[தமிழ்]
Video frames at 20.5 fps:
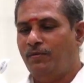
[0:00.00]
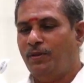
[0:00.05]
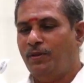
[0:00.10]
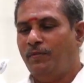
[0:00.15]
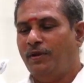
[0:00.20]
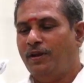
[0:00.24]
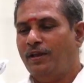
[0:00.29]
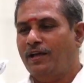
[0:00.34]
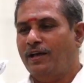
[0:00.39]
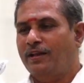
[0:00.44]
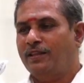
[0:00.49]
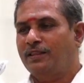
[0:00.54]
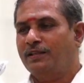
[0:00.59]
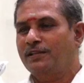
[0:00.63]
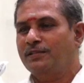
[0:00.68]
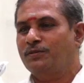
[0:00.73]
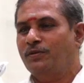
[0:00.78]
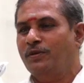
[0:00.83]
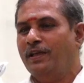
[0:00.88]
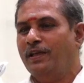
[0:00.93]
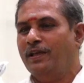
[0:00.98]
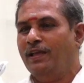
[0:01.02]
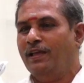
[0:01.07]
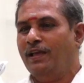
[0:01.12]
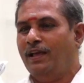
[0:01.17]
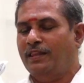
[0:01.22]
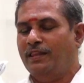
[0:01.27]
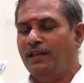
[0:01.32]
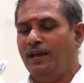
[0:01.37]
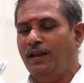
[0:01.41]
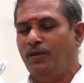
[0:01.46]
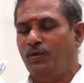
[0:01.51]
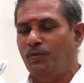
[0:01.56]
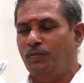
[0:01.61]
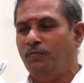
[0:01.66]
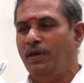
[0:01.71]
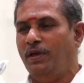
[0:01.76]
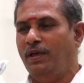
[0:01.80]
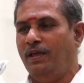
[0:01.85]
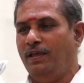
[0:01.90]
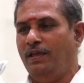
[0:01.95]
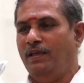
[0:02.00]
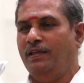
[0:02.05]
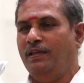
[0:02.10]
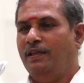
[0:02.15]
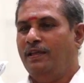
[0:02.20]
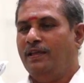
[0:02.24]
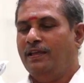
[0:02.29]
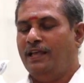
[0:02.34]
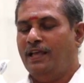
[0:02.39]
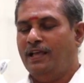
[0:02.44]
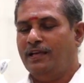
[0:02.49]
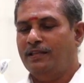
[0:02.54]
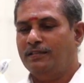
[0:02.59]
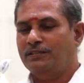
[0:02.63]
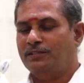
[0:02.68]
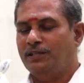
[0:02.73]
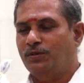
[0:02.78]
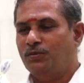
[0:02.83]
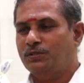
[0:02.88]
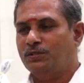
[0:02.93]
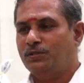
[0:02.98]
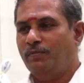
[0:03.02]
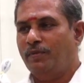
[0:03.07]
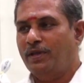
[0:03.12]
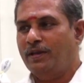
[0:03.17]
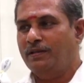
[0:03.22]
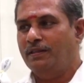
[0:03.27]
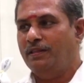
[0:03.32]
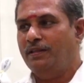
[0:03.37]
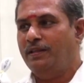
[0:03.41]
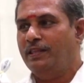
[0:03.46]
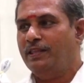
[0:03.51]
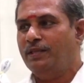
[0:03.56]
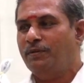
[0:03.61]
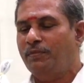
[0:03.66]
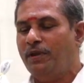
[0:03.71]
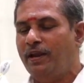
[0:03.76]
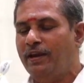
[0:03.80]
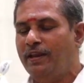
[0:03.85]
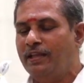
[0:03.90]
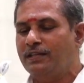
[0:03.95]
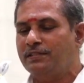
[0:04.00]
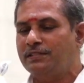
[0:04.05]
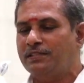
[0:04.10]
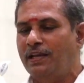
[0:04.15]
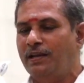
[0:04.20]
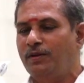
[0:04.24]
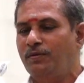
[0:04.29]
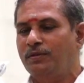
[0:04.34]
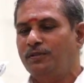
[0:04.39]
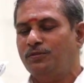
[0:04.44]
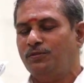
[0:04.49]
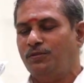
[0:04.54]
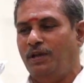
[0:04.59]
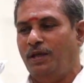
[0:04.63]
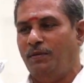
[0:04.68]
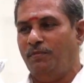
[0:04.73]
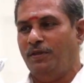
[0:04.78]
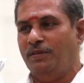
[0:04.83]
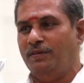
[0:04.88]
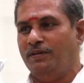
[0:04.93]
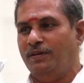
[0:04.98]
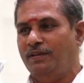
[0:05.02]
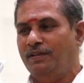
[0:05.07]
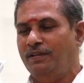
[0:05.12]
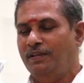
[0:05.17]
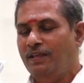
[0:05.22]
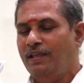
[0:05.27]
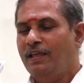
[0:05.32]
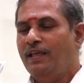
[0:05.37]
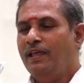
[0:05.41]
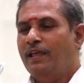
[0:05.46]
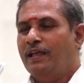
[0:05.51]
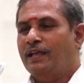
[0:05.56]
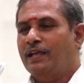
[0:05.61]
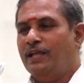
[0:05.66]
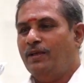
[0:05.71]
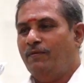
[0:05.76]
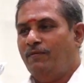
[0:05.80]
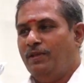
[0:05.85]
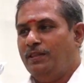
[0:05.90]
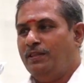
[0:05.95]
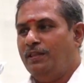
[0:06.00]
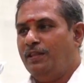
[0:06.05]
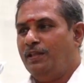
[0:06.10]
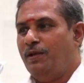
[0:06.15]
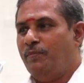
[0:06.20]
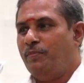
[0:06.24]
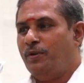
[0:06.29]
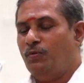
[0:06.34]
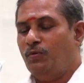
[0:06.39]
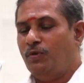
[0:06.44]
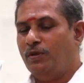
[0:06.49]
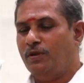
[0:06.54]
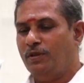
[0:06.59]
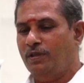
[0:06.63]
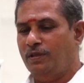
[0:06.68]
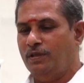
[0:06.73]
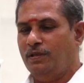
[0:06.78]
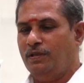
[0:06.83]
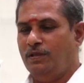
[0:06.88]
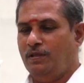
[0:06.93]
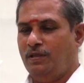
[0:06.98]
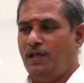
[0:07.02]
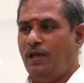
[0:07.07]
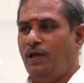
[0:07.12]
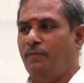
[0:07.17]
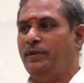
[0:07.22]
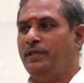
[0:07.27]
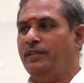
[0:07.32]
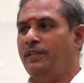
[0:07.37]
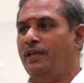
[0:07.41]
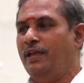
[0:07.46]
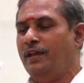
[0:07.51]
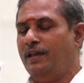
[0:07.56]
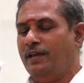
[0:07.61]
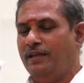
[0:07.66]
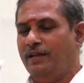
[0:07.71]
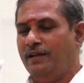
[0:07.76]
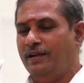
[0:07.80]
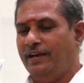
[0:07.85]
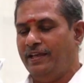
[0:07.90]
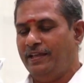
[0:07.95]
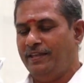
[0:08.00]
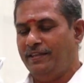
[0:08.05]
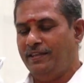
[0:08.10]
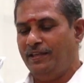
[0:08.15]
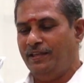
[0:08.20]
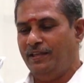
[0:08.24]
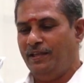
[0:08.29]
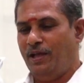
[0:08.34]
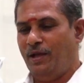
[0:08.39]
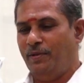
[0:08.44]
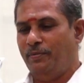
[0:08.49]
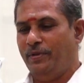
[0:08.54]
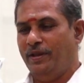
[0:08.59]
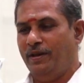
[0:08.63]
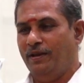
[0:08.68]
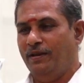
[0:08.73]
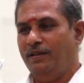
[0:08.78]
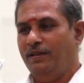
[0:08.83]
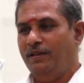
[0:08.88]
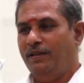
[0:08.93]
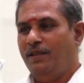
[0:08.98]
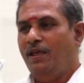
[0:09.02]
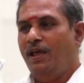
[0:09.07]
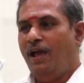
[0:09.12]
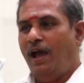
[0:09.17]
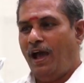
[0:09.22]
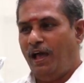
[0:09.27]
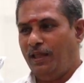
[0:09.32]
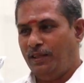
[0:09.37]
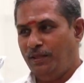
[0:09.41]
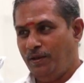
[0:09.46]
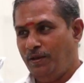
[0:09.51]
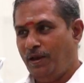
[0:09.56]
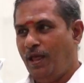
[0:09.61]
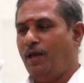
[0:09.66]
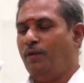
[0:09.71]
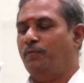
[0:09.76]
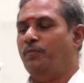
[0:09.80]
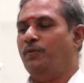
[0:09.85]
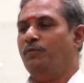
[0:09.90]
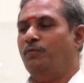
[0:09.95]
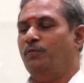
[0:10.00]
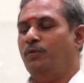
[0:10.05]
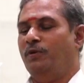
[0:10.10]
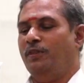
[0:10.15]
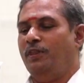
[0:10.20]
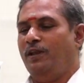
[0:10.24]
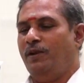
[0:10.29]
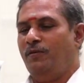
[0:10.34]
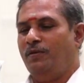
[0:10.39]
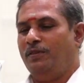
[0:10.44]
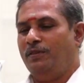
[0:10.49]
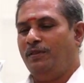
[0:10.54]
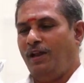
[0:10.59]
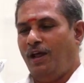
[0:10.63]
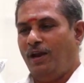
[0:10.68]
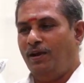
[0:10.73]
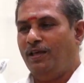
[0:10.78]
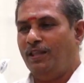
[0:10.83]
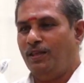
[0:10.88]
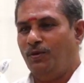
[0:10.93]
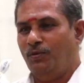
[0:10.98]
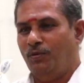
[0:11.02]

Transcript: விதமான கருத்துக்கள் சொன்னீங்க அதெல்லாம் ரொம்ப கேட்குறது சந்தோஷமாக இருக்குது இதுக்கு முன்னாடி என் சன் வந்து சொன்னால் அப்படி வந்துட்டு இங்கே வந்ததுக்கப்புறம் ஒரு அமைதியே எனக்கு கிடைக்கிது அப்படின்னு அதை நான் இப்போ மூணு தடவை வந்து நானும் அதை